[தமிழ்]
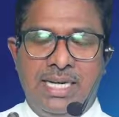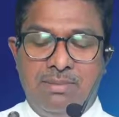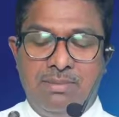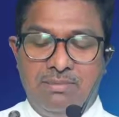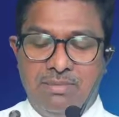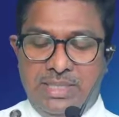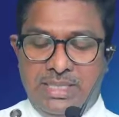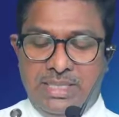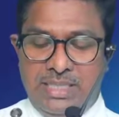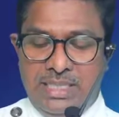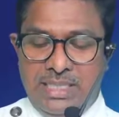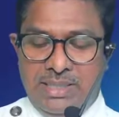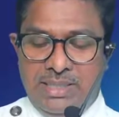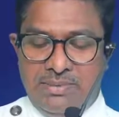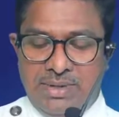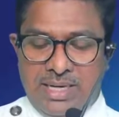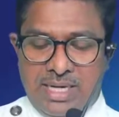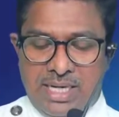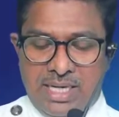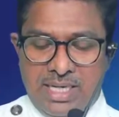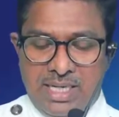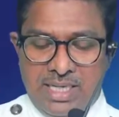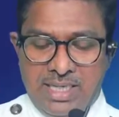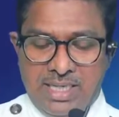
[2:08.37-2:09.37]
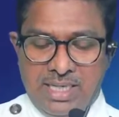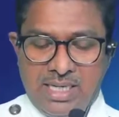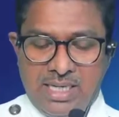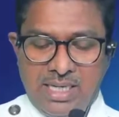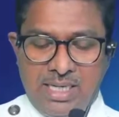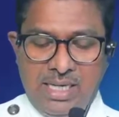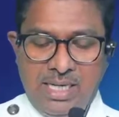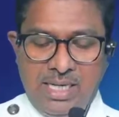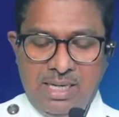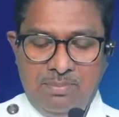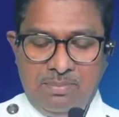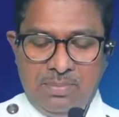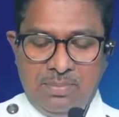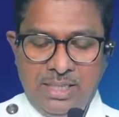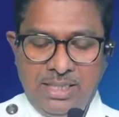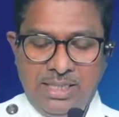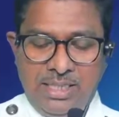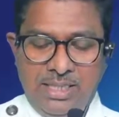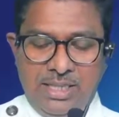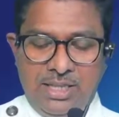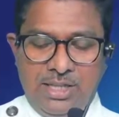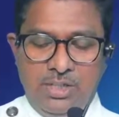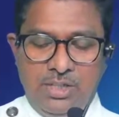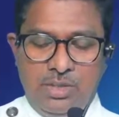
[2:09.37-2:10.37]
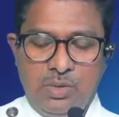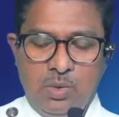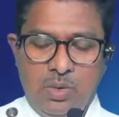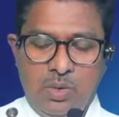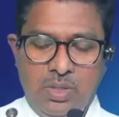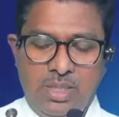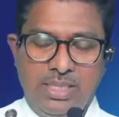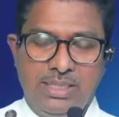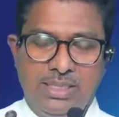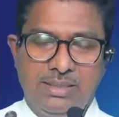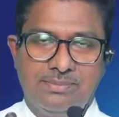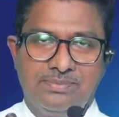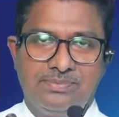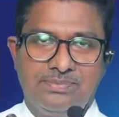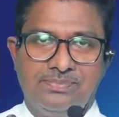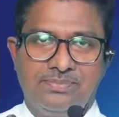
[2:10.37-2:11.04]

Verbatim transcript: நம் ஜீவ அணுக்களில் பதித்து கொண்டு